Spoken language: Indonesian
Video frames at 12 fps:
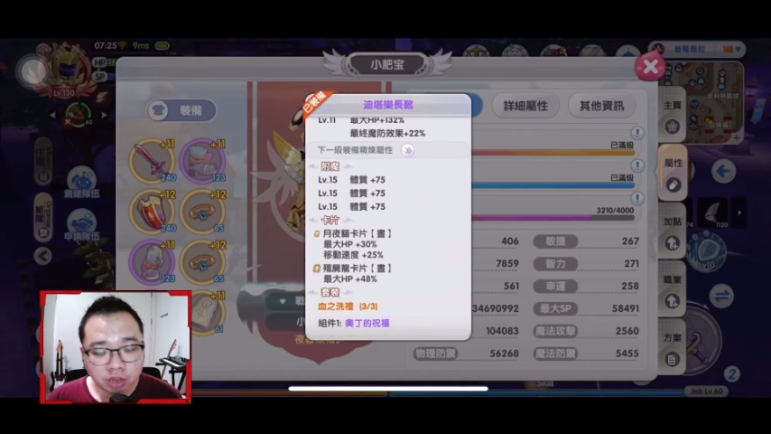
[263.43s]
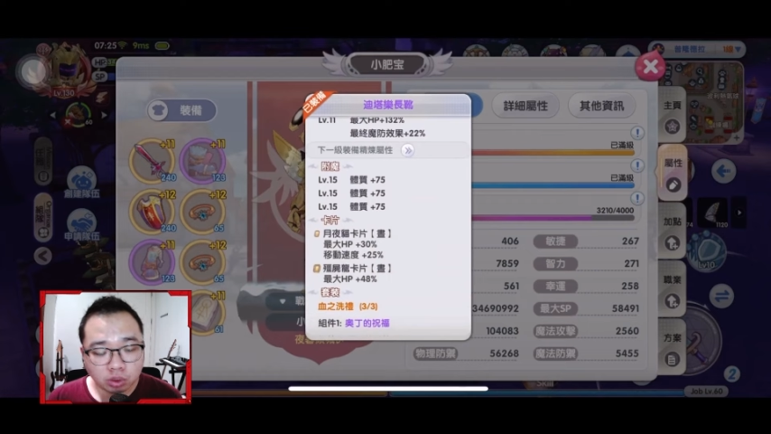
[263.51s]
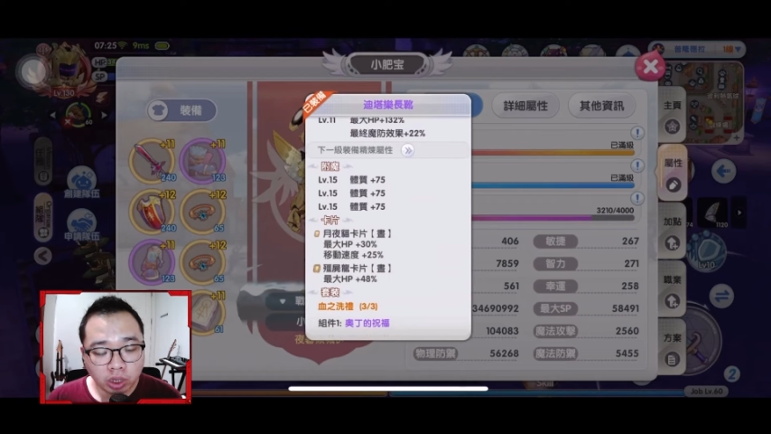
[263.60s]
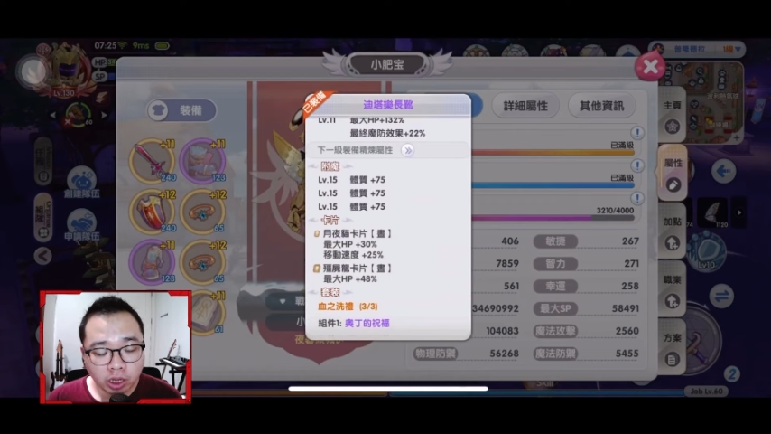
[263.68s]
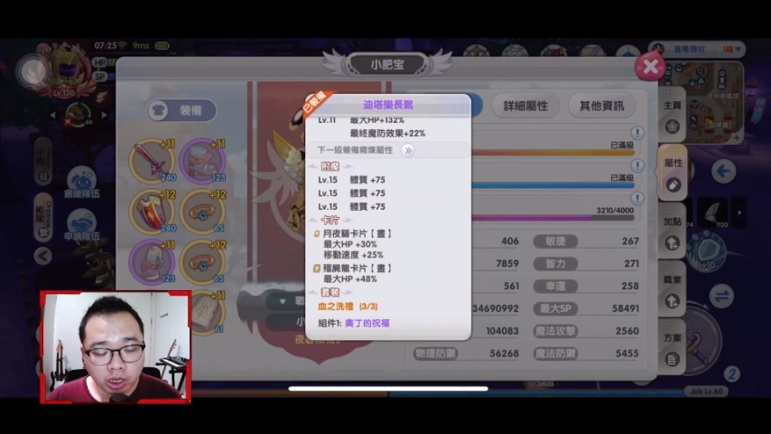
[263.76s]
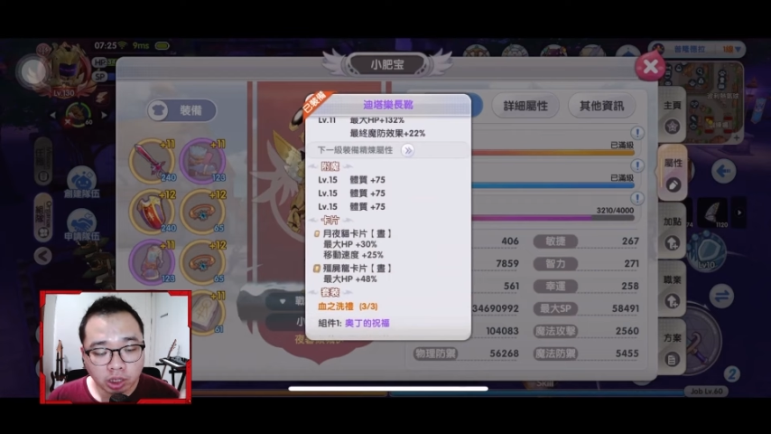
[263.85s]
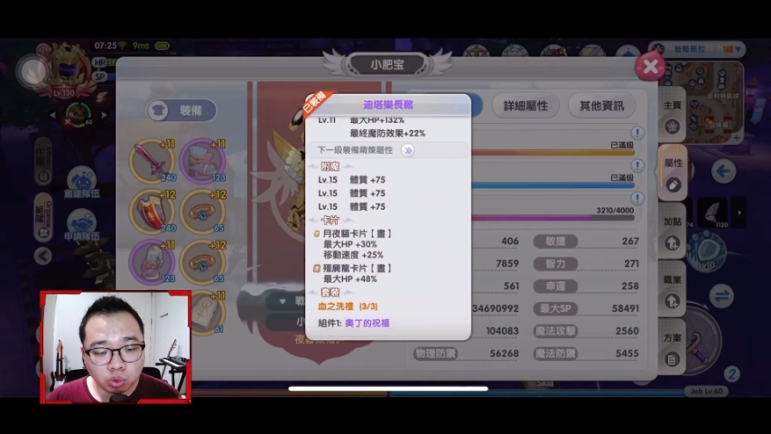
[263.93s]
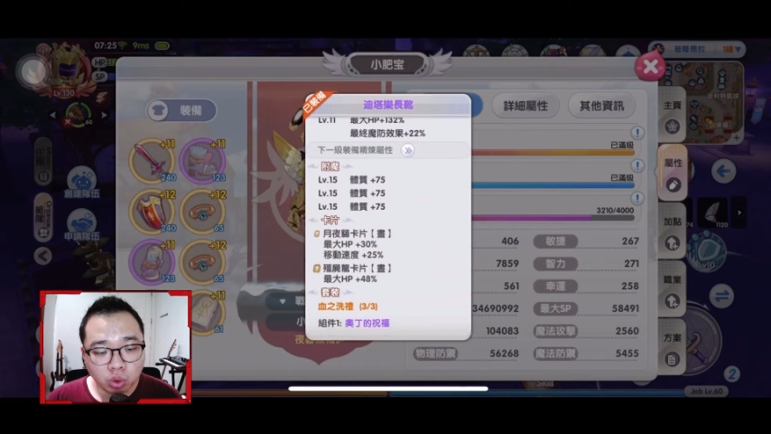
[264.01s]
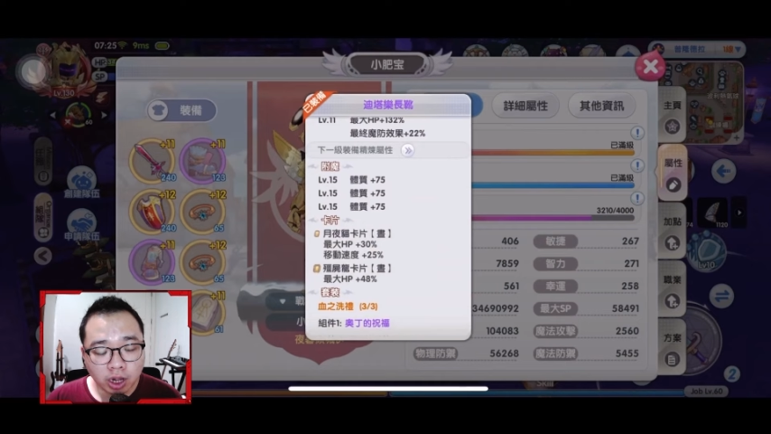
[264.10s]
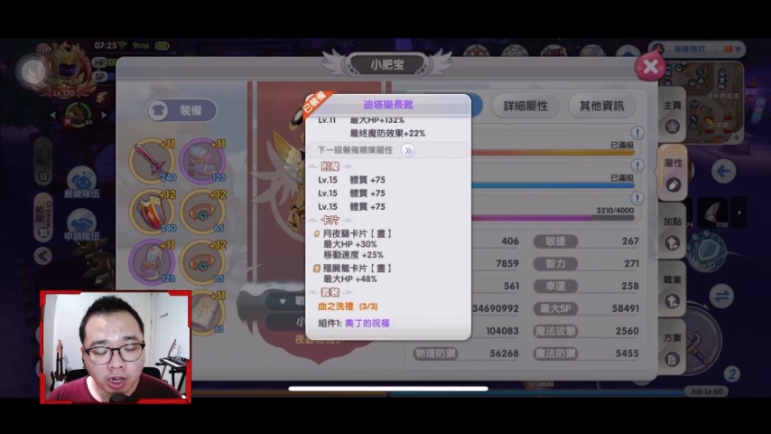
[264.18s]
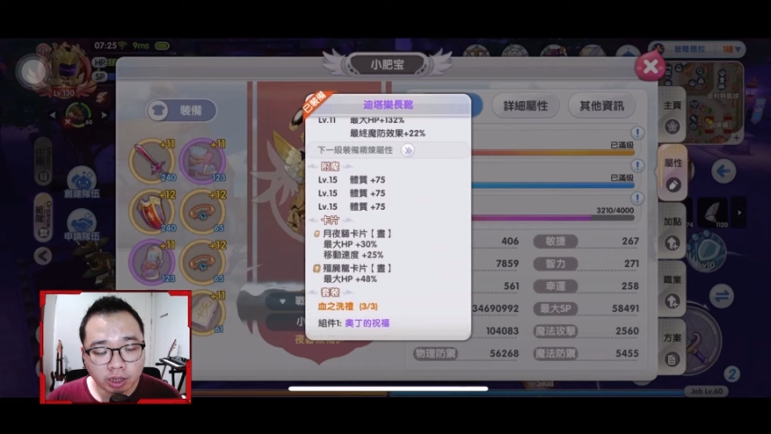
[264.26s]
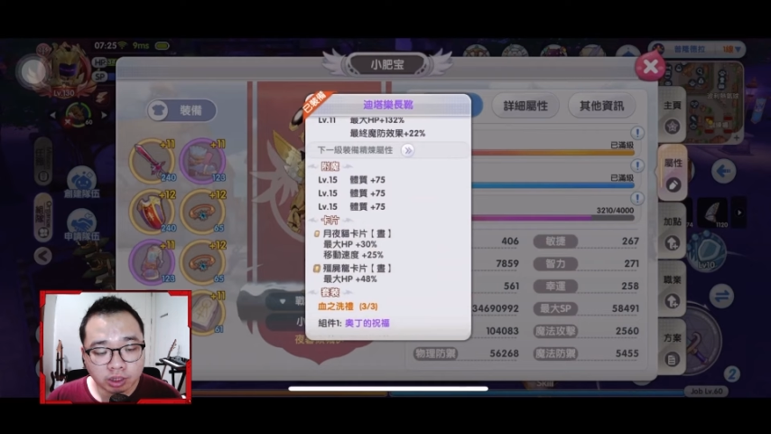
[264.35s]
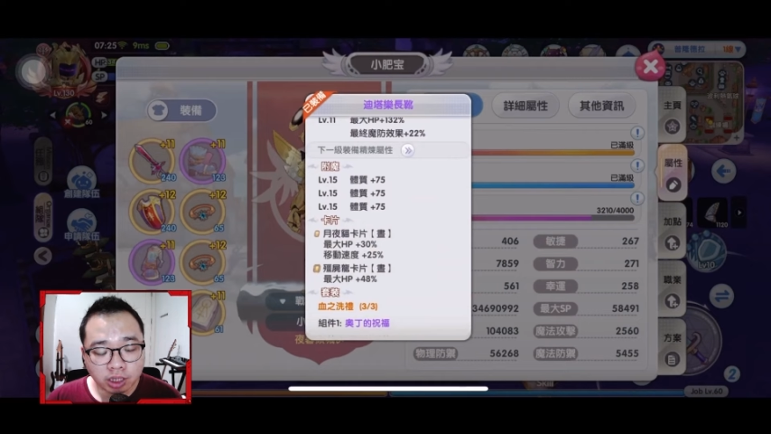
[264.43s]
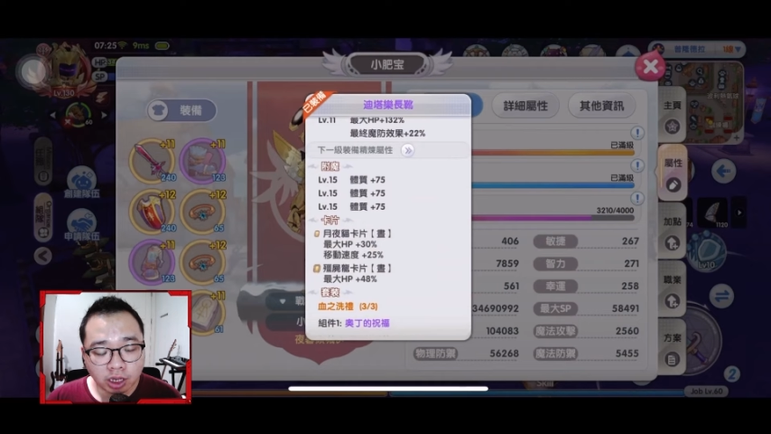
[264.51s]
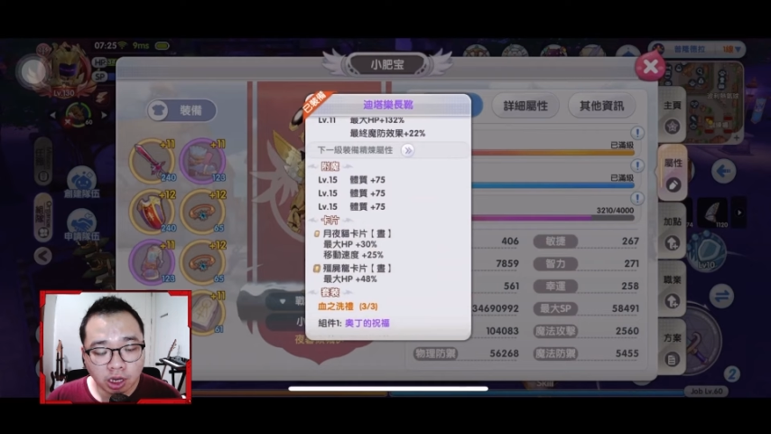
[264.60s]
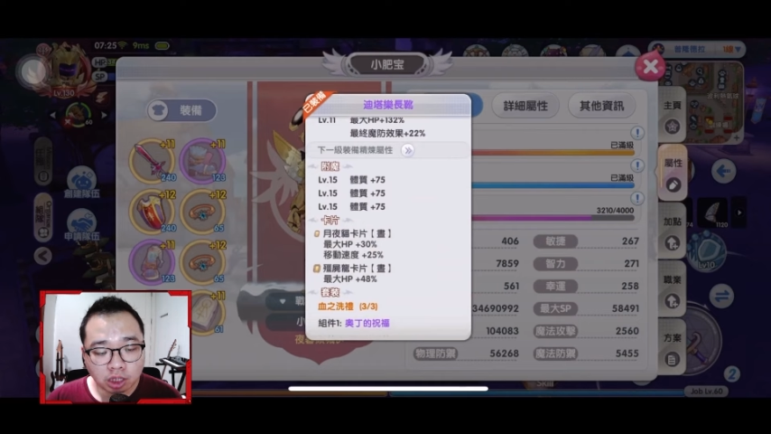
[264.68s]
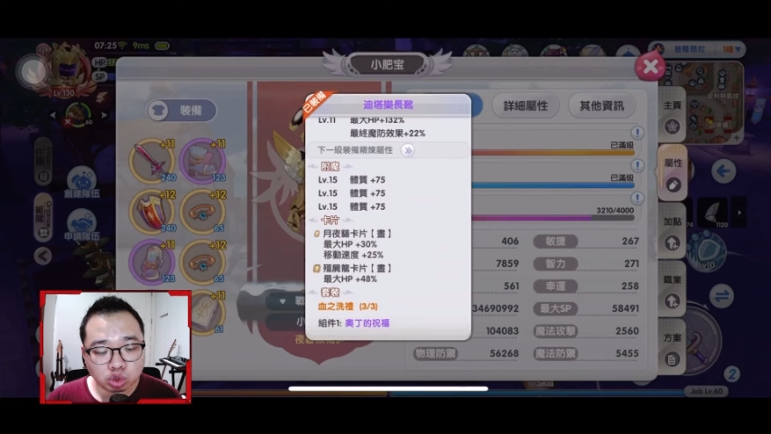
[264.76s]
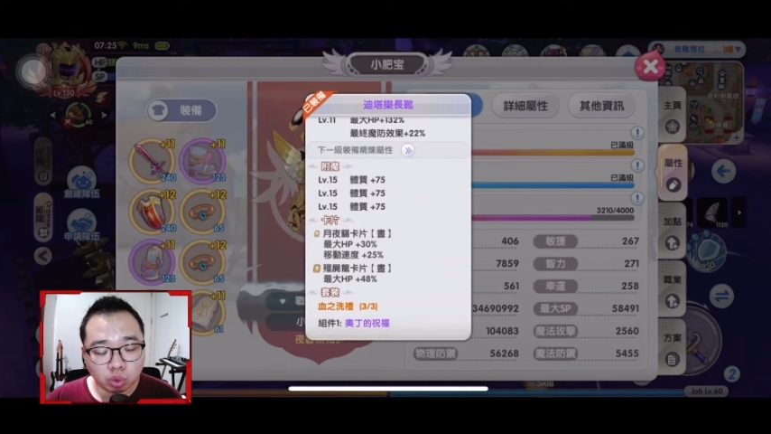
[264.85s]
Lalu yang kedua
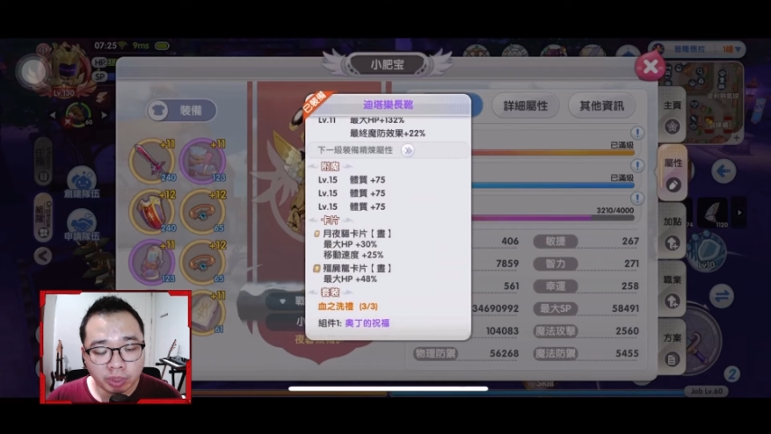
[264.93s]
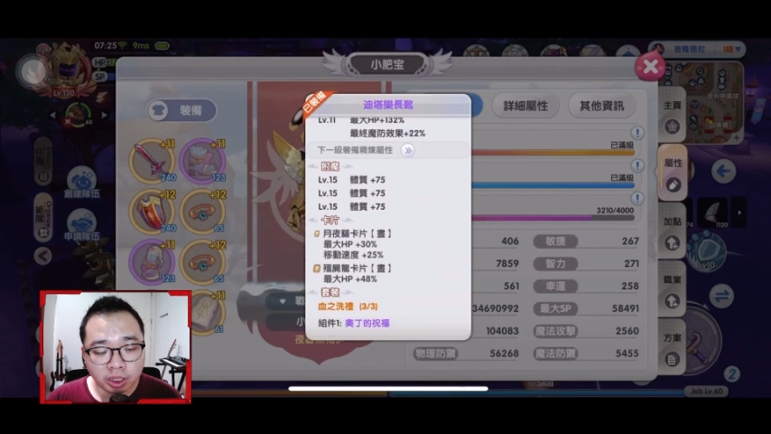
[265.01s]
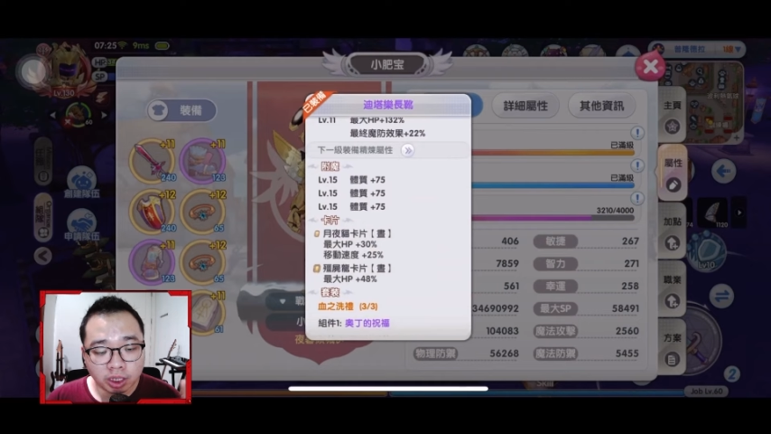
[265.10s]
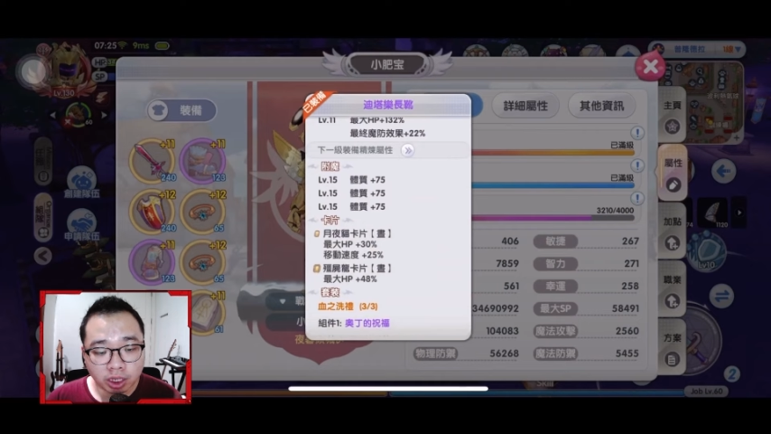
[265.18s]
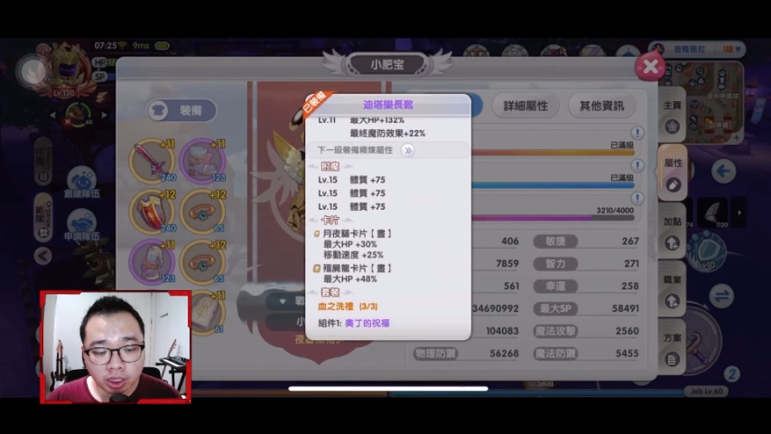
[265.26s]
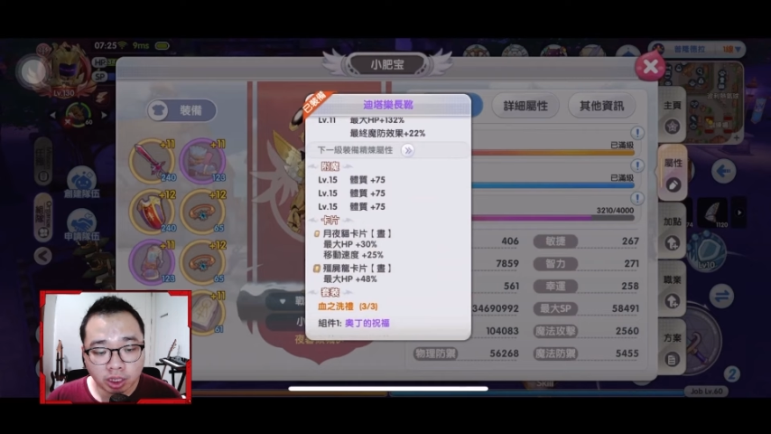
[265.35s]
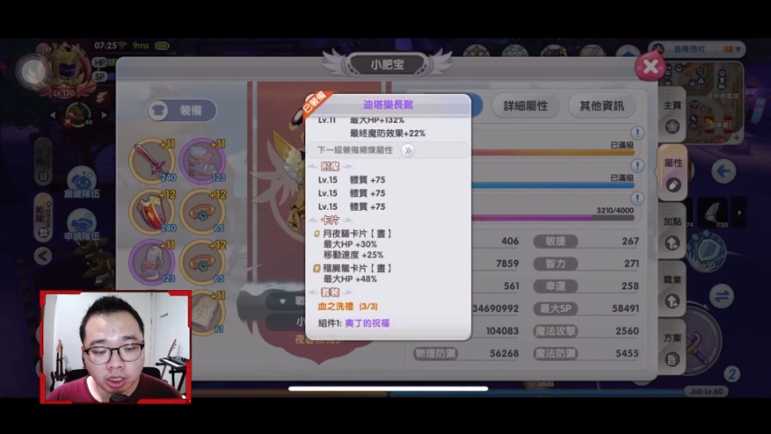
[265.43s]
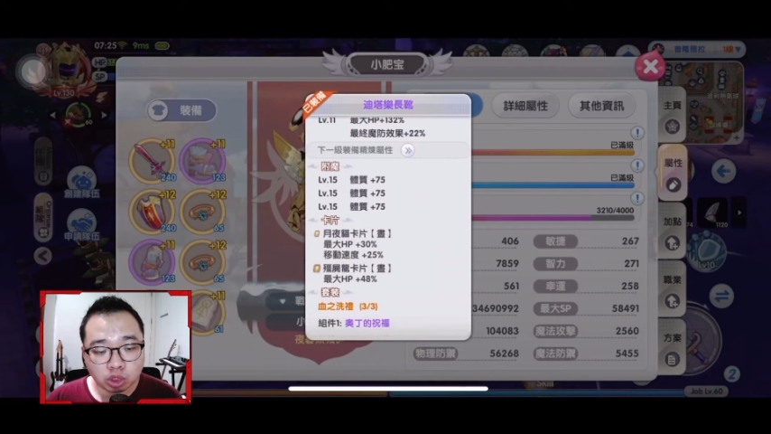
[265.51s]
kartnya adalah Zombie Dragon